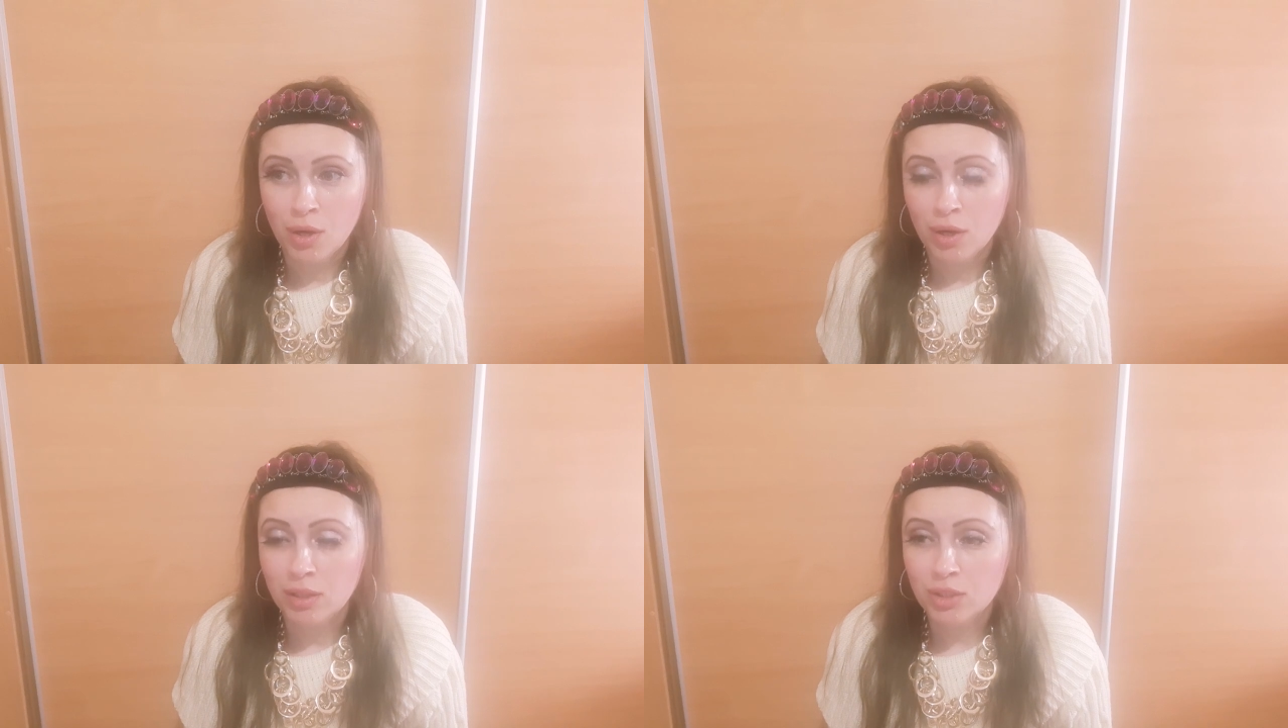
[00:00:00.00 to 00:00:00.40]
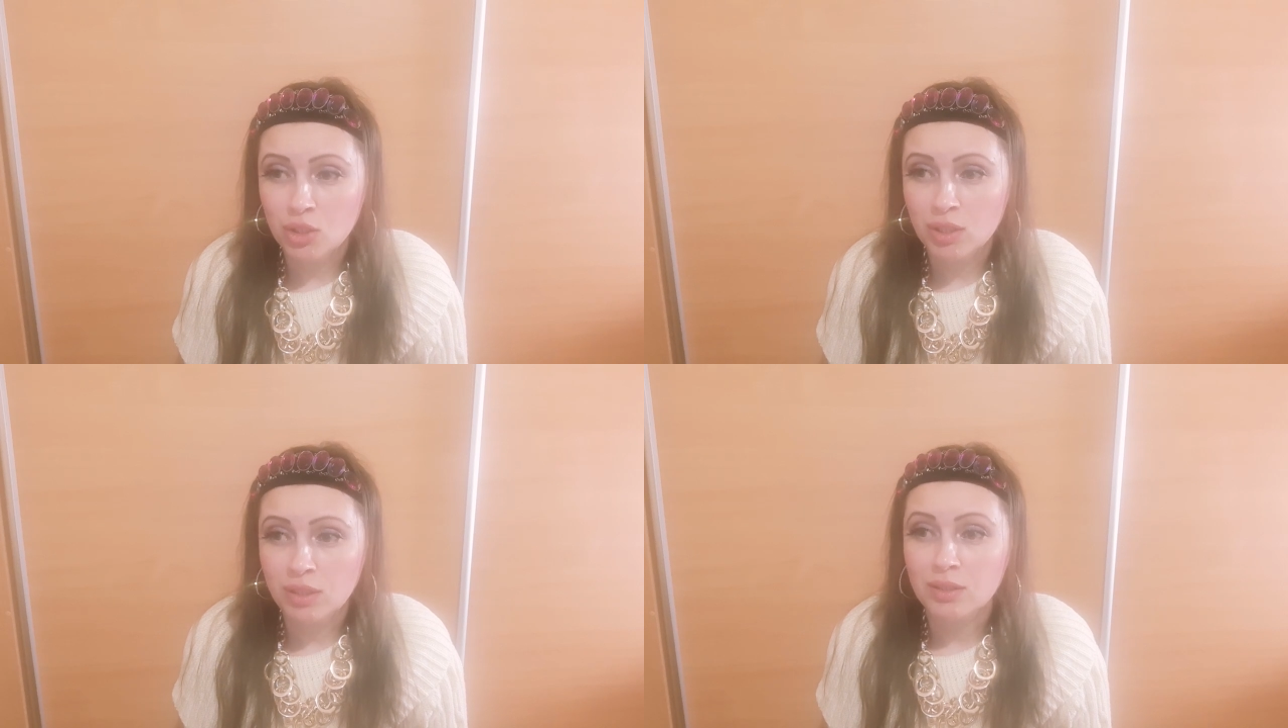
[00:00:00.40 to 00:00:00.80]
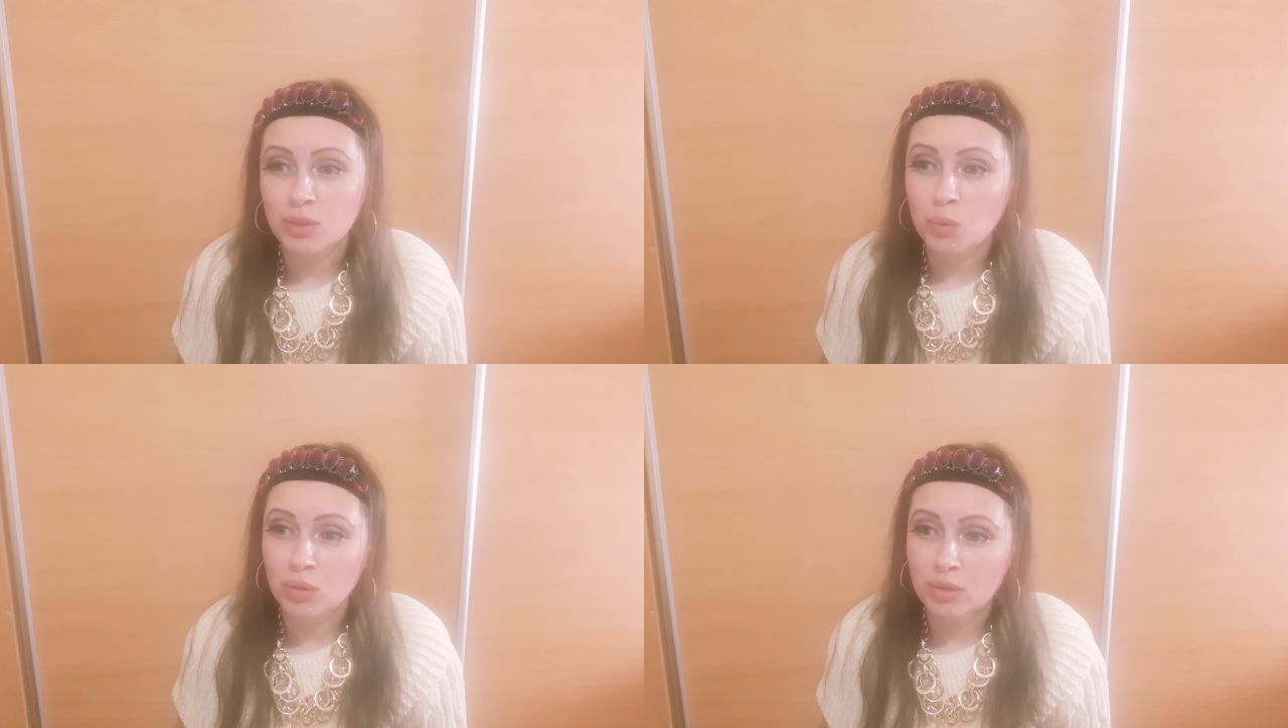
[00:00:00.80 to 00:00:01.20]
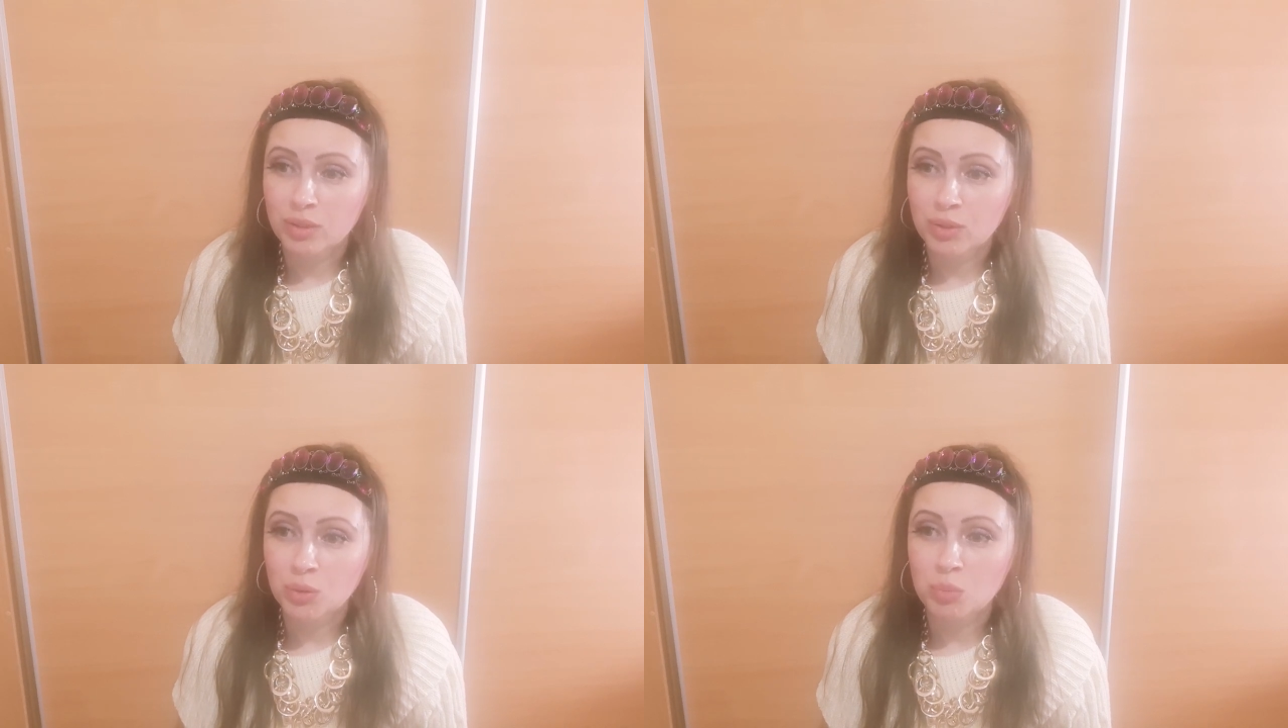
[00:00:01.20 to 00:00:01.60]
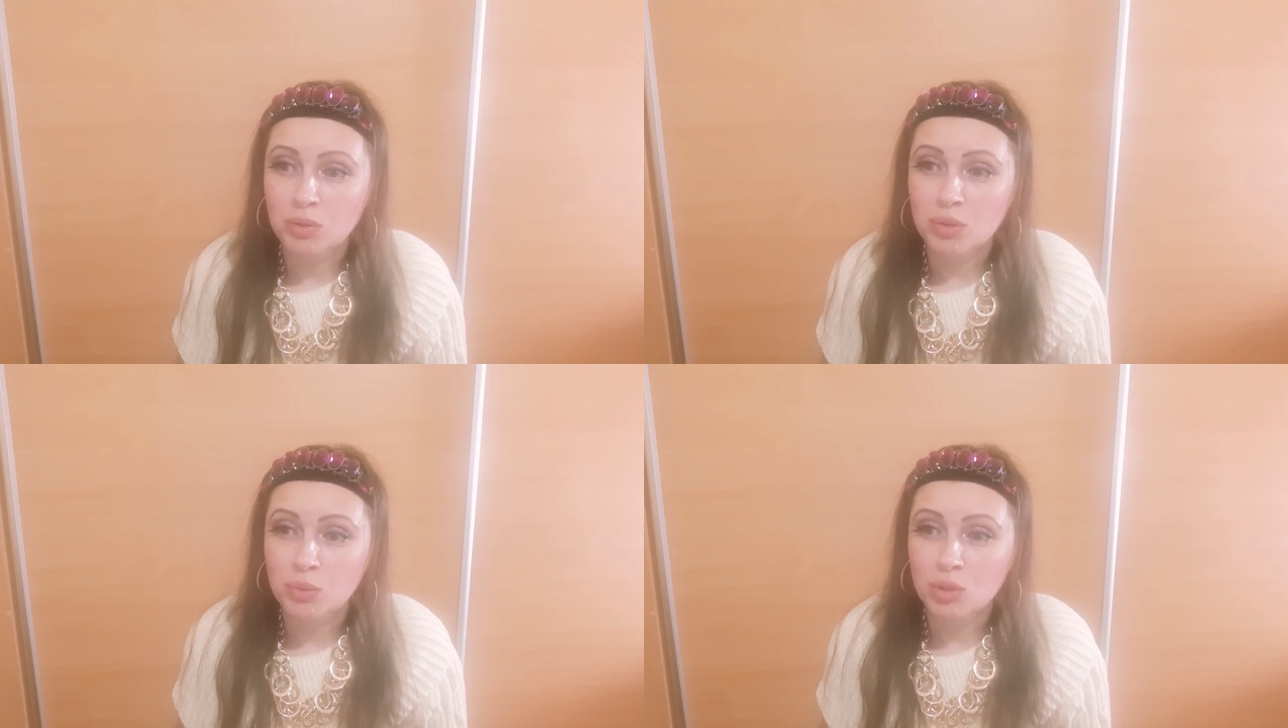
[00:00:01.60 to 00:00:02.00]
Хаджа с гордостью,
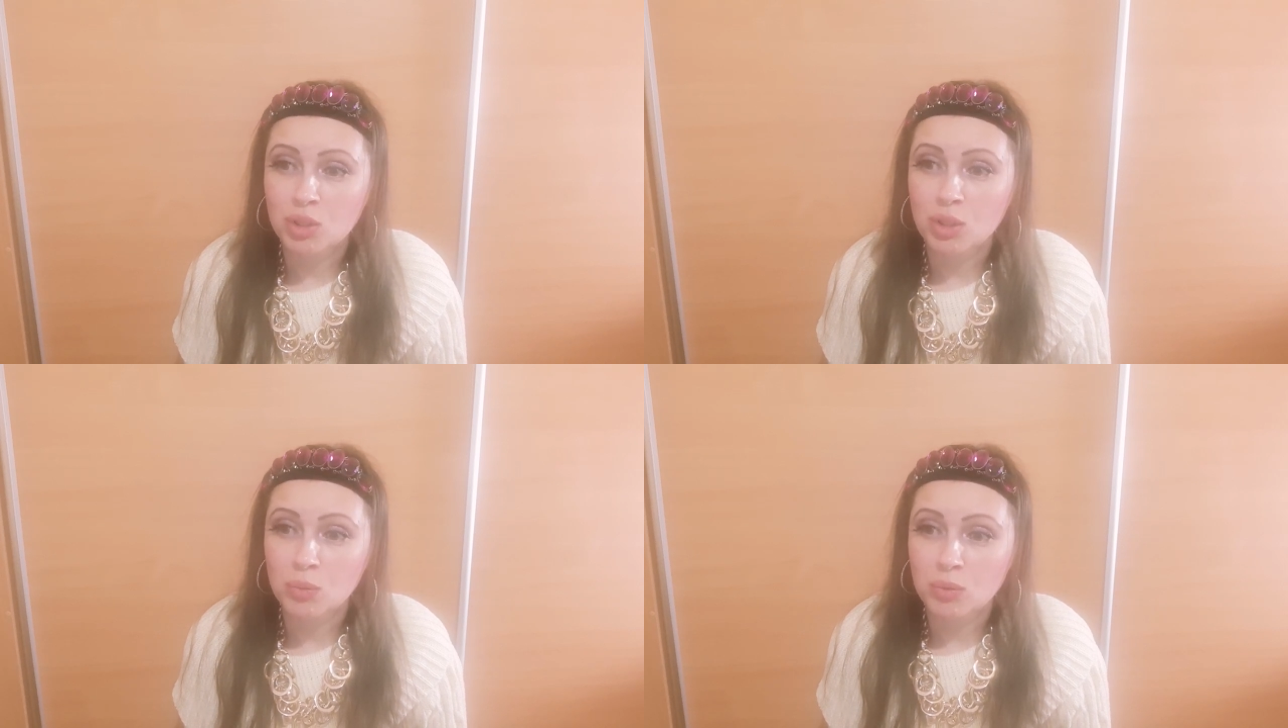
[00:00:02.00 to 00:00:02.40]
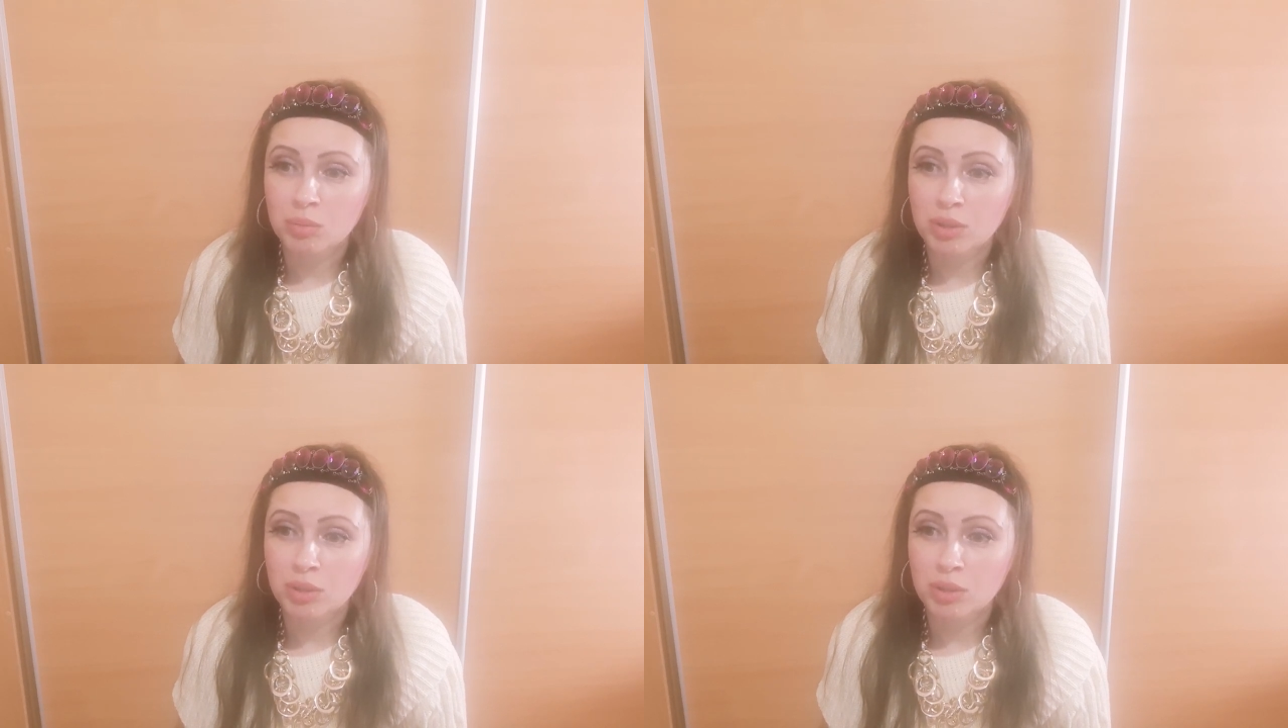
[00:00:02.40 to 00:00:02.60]
присущей людям,